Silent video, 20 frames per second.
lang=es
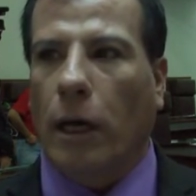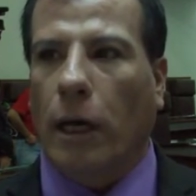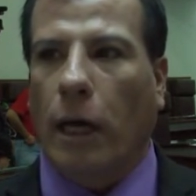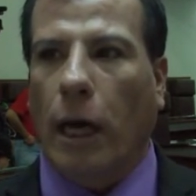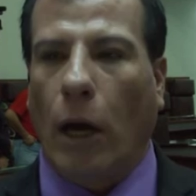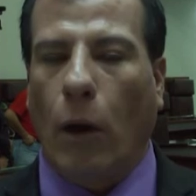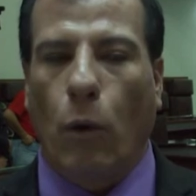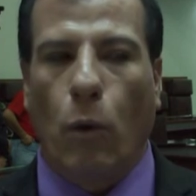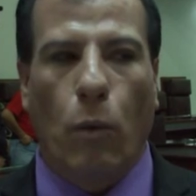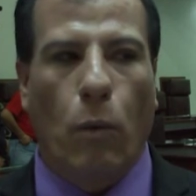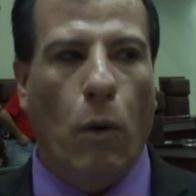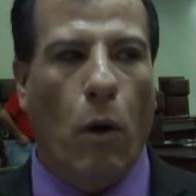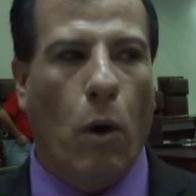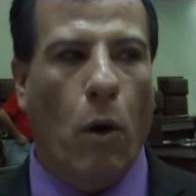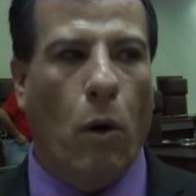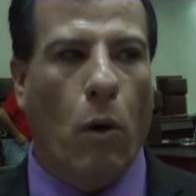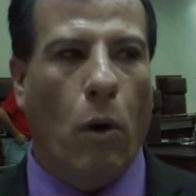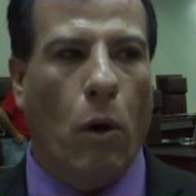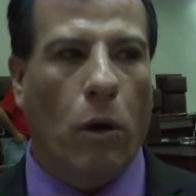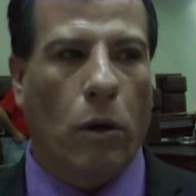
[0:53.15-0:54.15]
que
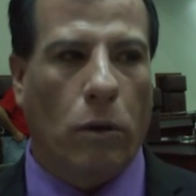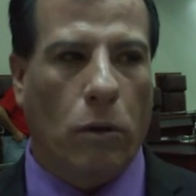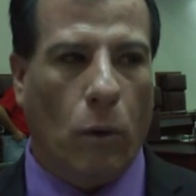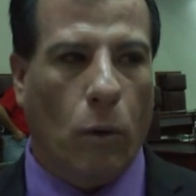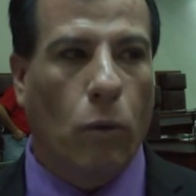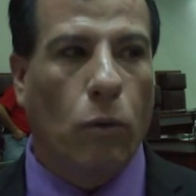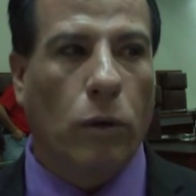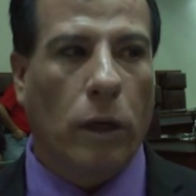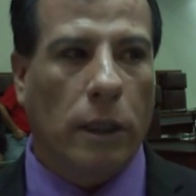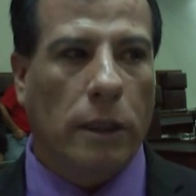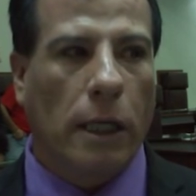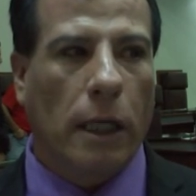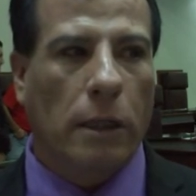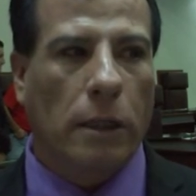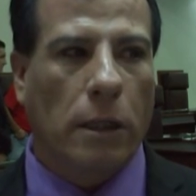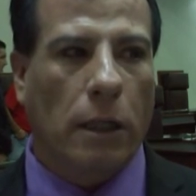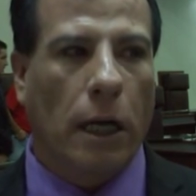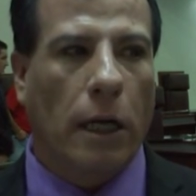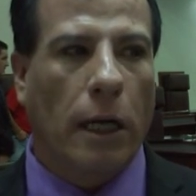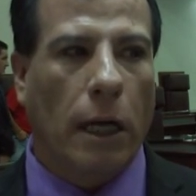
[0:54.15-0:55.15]
hubo un
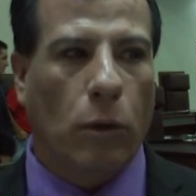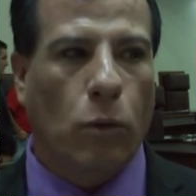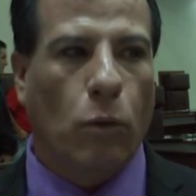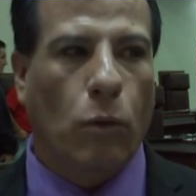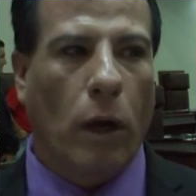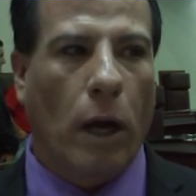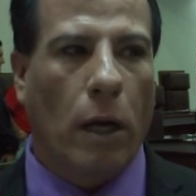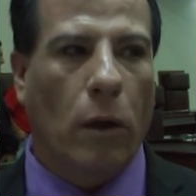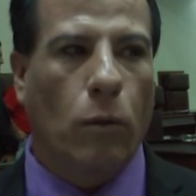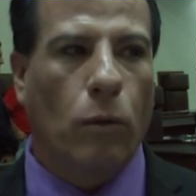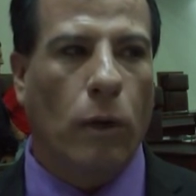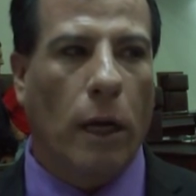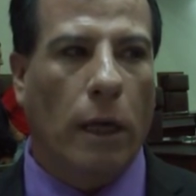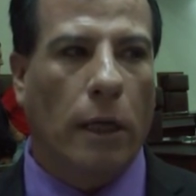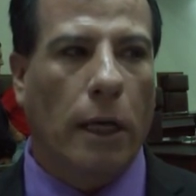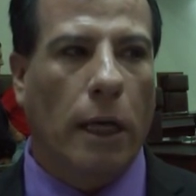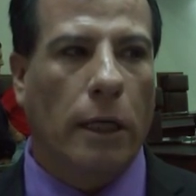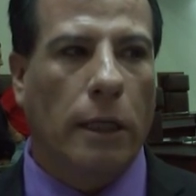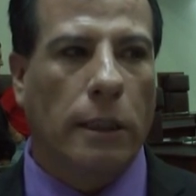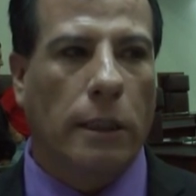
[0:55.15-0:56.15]
desastre natural, una
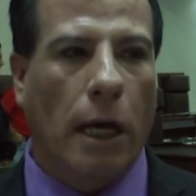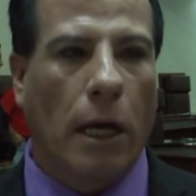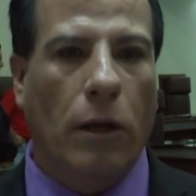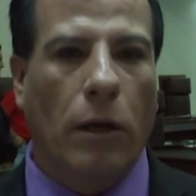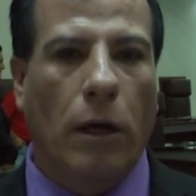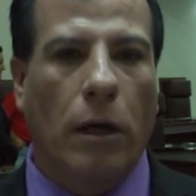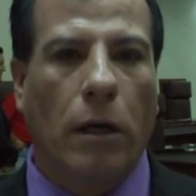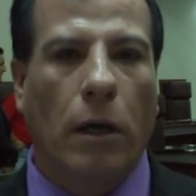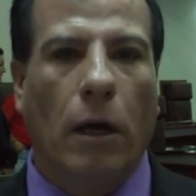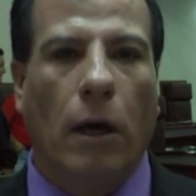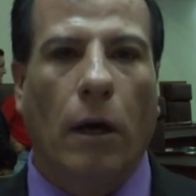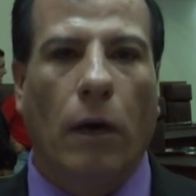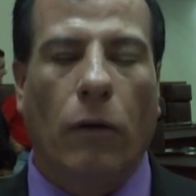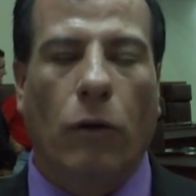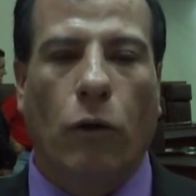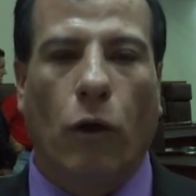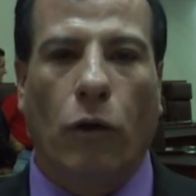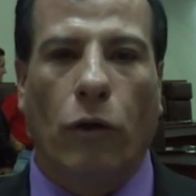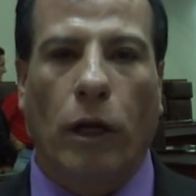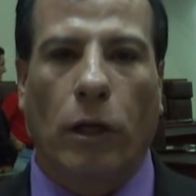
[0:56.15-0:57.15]
granizada,
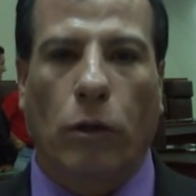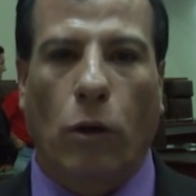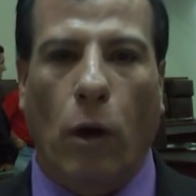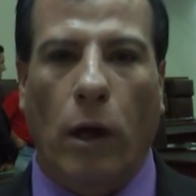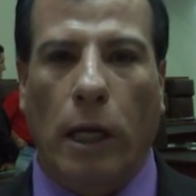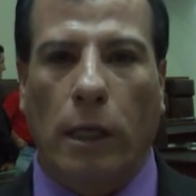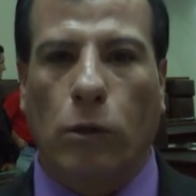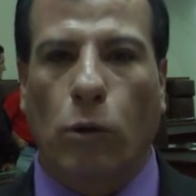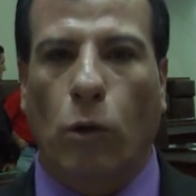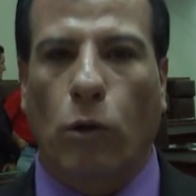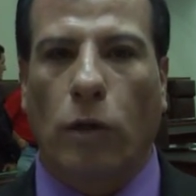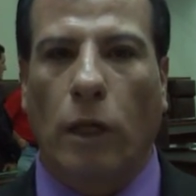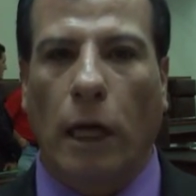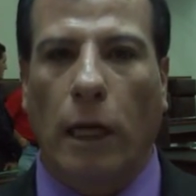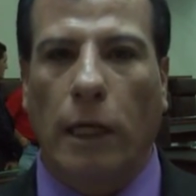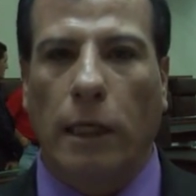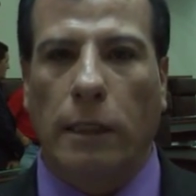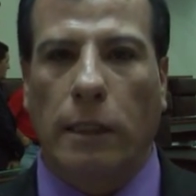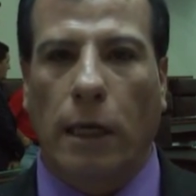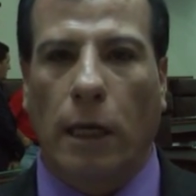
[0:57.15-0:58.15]
donde todas las
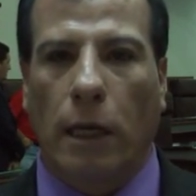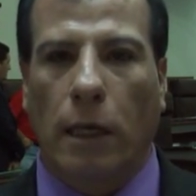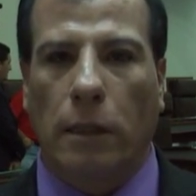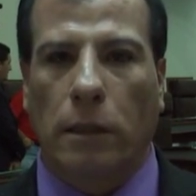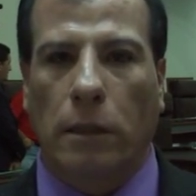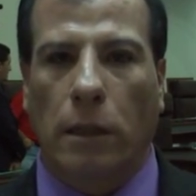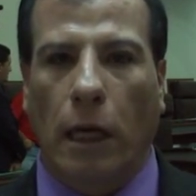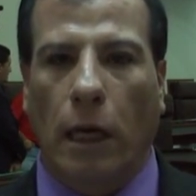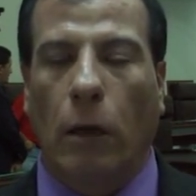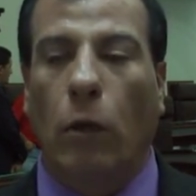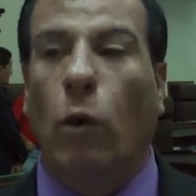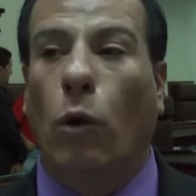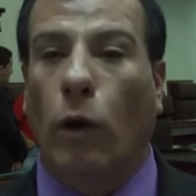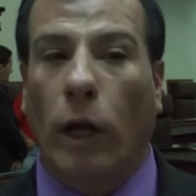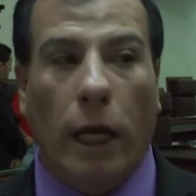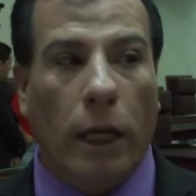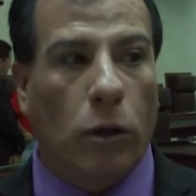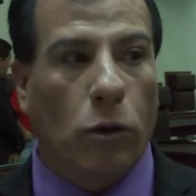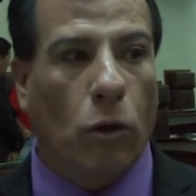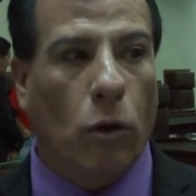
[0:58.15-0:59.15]
hortalizas en
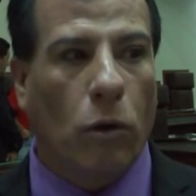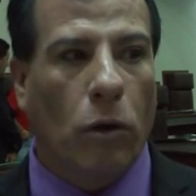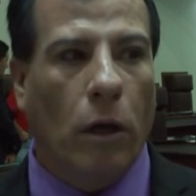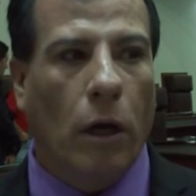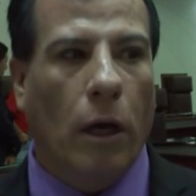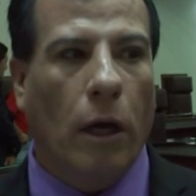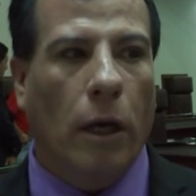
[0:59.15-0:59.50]
Loreto,